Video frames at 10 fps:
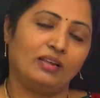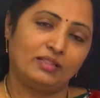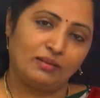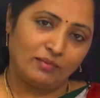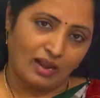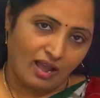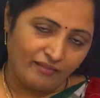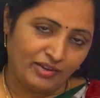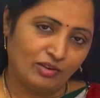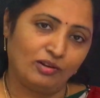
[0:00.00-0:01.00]
ఇది నా
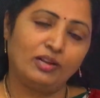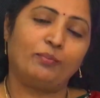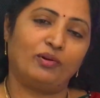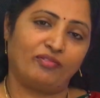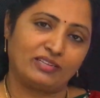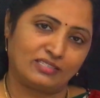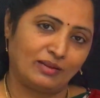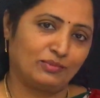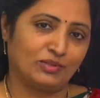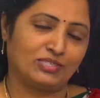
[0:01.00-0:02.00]
వీడియో ఇప్పుడు ఫస్ట్
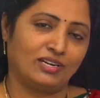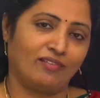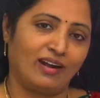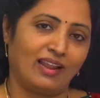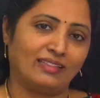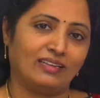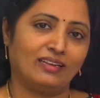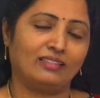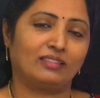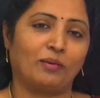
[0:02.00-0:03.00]
టైం చూస్తున్న వాళ్ళైతే
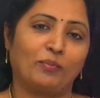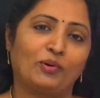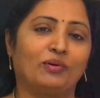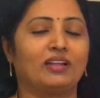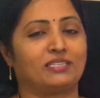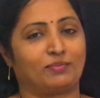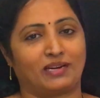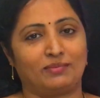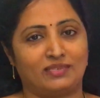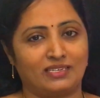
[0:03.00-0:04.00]
తప్పకుండా
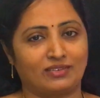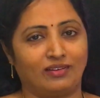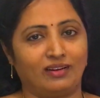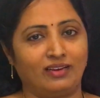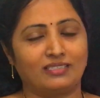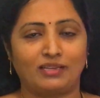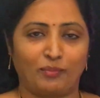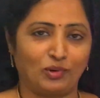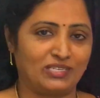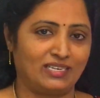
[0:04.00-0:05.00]
సబ్స్క్రైబ్ చేసుకొని
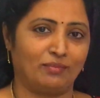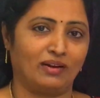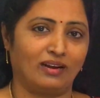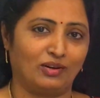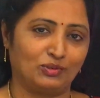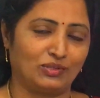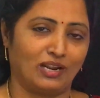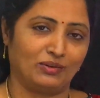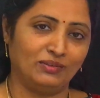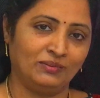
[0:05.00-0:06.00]
సపోర్ట్ చేయమని
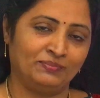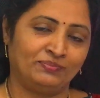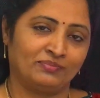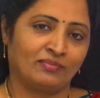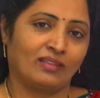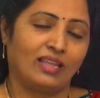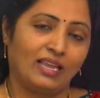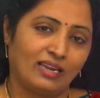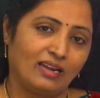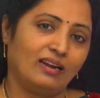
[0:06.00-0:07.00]
అడుగుతున్నాను
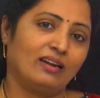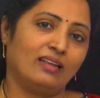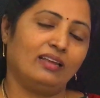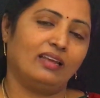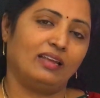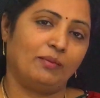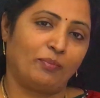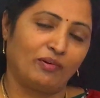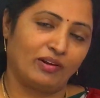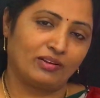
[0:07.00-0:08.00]
ఇంకా అండి
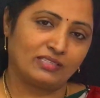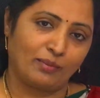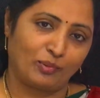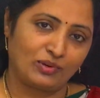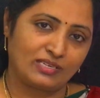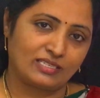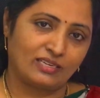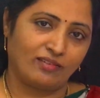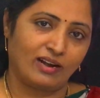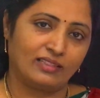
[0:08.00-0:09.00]
ఇప్పటి వరకు సపోర్ట్ చేసిన
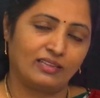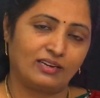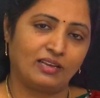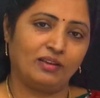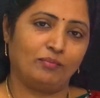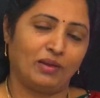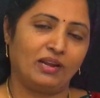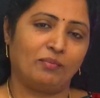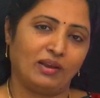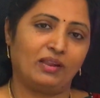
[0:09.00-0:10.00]
వాళ్ళందరికీ
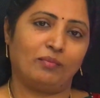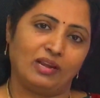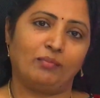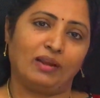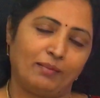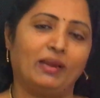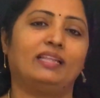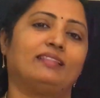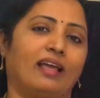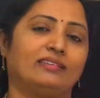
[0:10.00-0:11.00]
మినీ మినీ మినీ మినీ మినీ
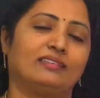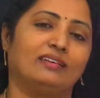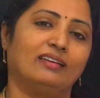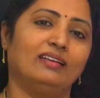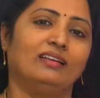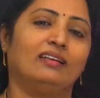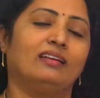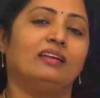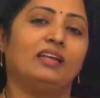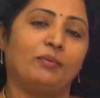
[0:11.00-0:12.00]
థ్యాంక్స్ అండి
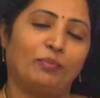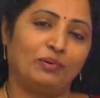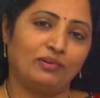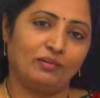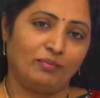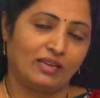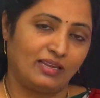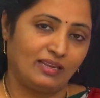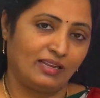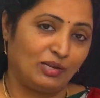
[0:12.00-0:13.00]
ఇప్పుడు మీకు
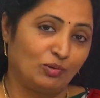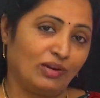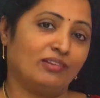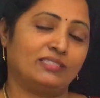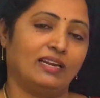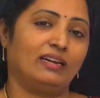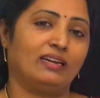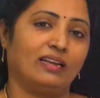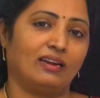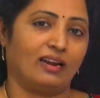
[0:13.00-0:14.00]
ఈ గుడ్ న్యూస్
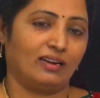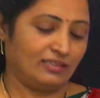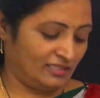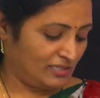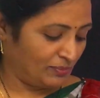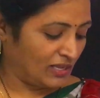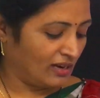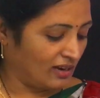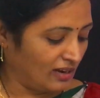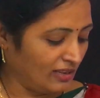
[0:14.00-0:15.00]
ఏంటి అని
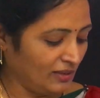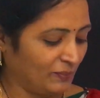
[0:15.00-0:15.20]
చెప్తానండి